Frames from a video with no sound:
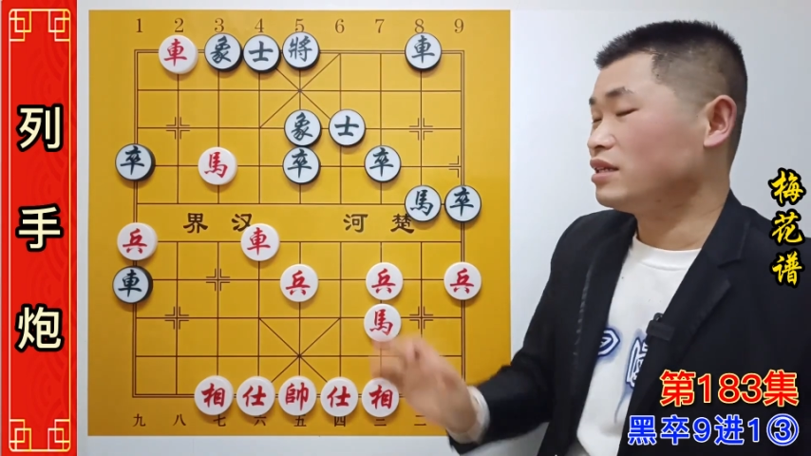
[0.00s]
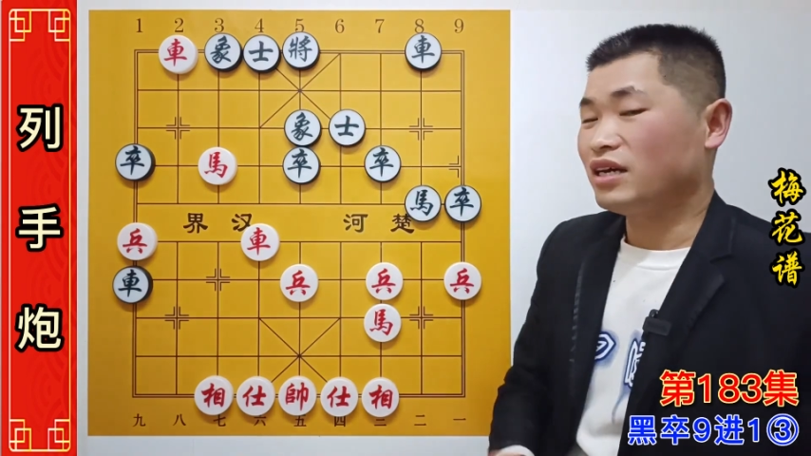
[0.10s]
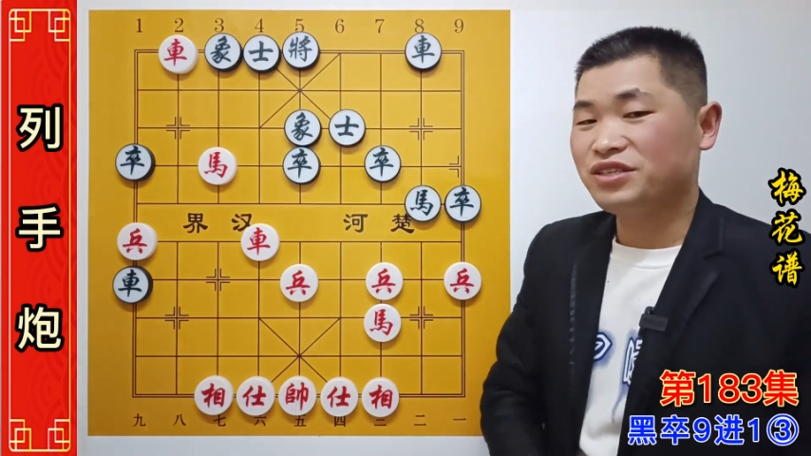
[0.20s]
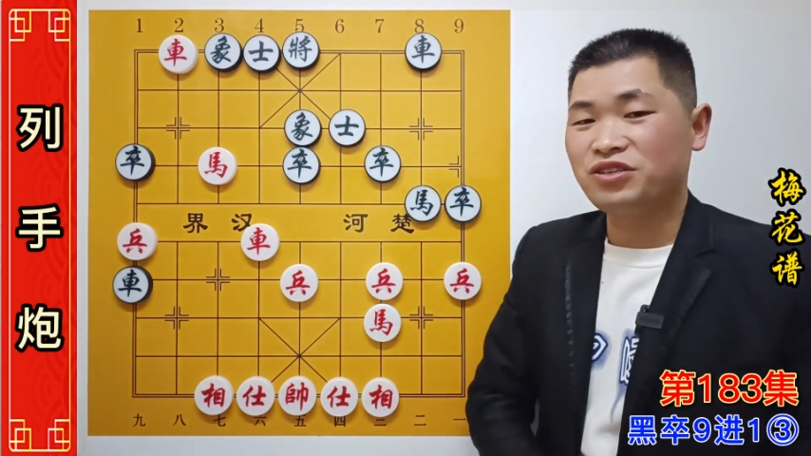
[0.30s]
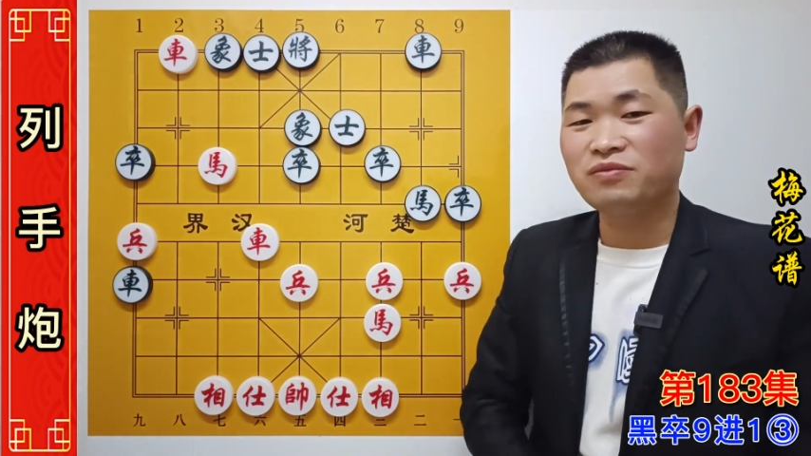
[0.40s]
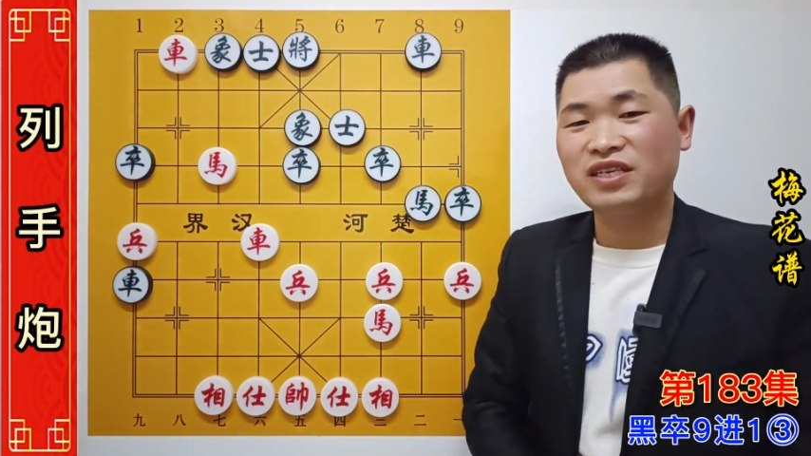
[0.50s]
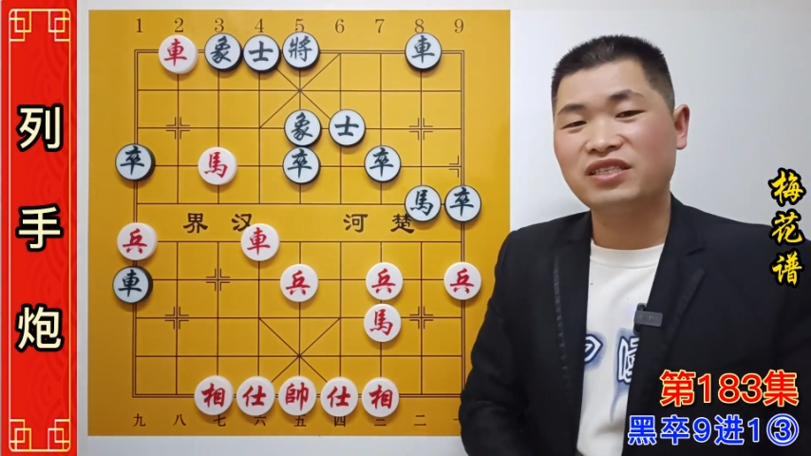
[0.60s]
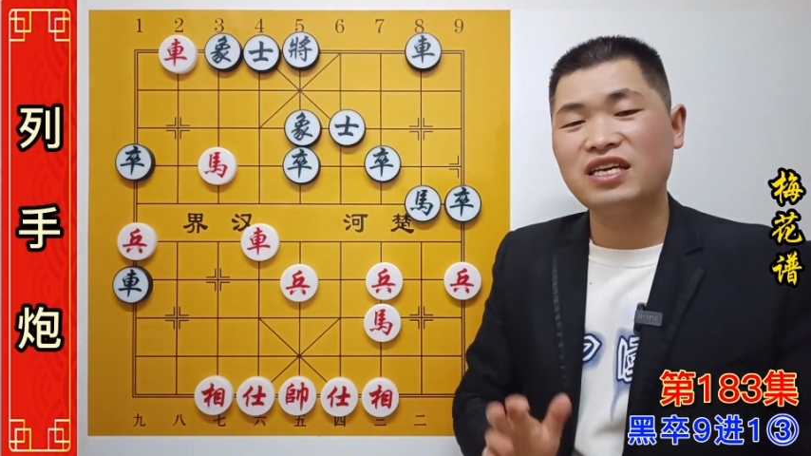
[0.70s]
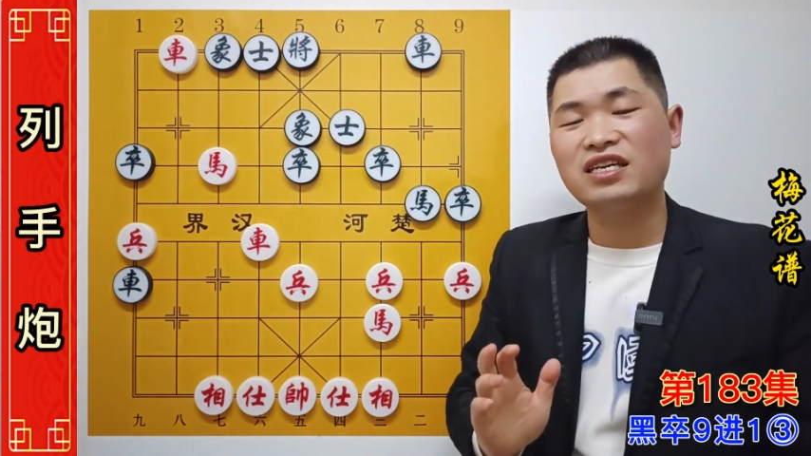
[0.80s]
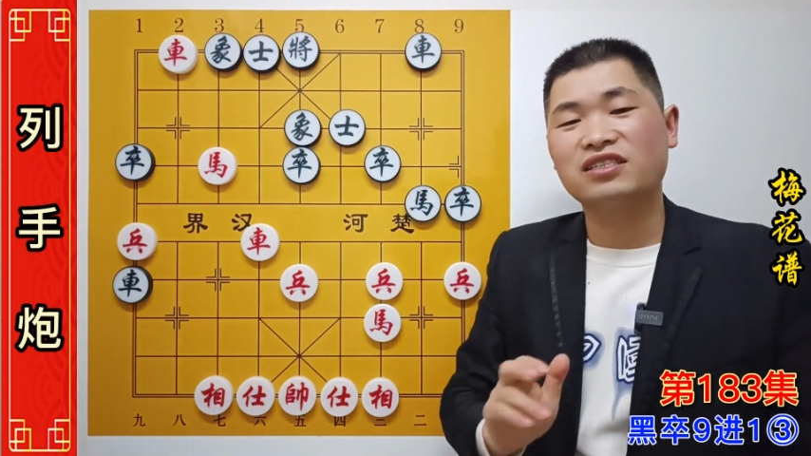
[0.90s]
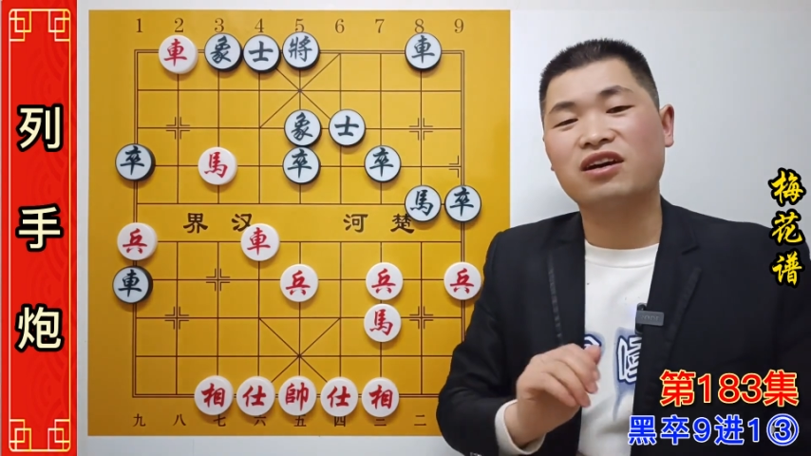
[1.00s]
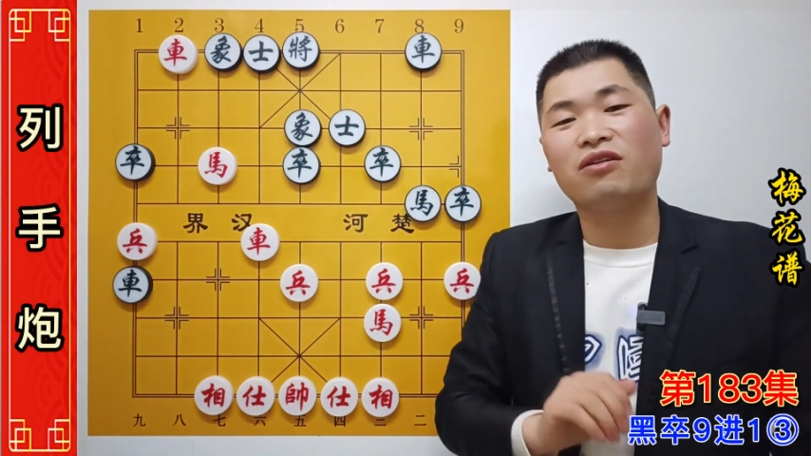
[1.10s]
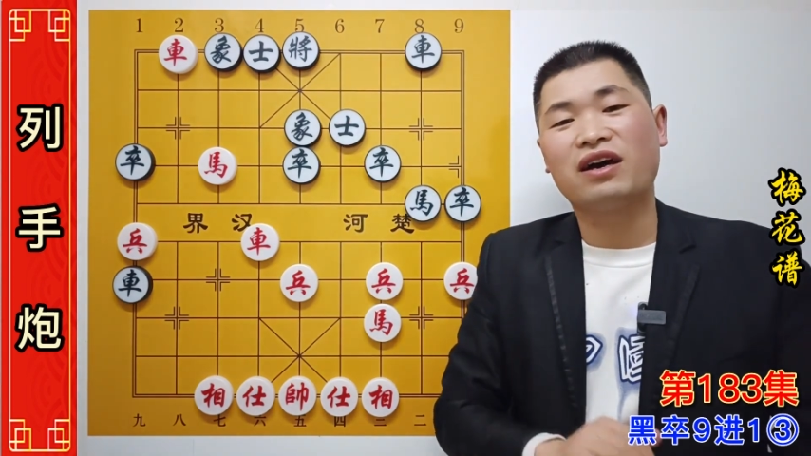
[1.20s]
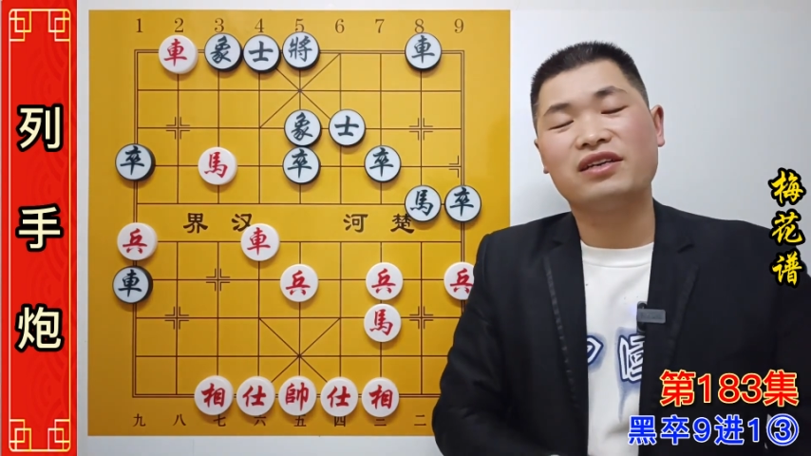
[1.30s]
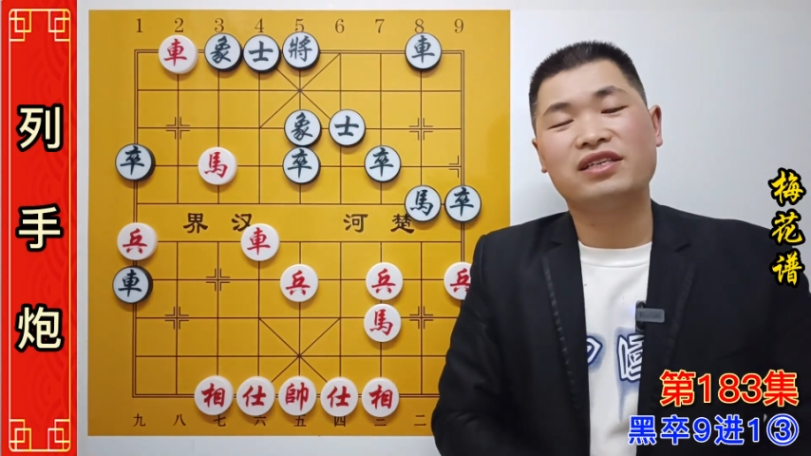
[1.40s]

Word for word: 那棋友们这一招啊